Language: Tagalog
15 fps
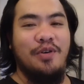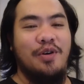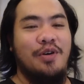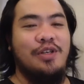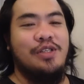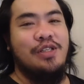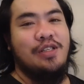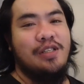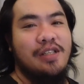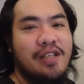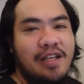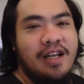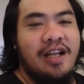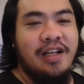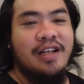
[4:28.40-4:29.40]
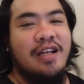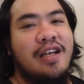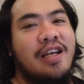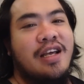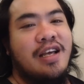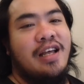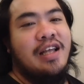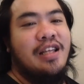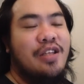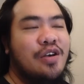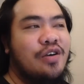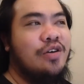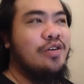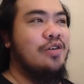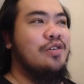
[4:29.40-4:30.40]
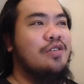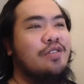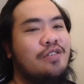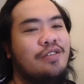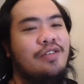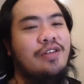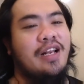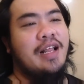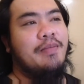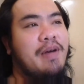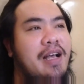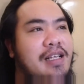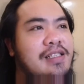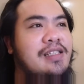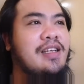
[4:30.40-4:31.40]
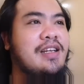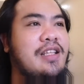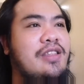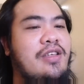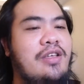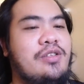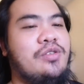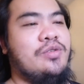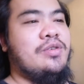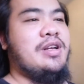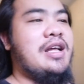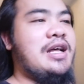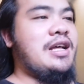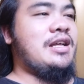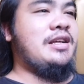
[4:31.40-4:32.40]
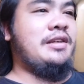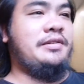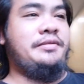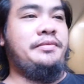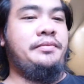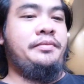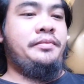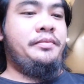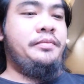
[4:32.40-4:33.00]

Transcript: Tapos, yung labas, ganito yung itsura.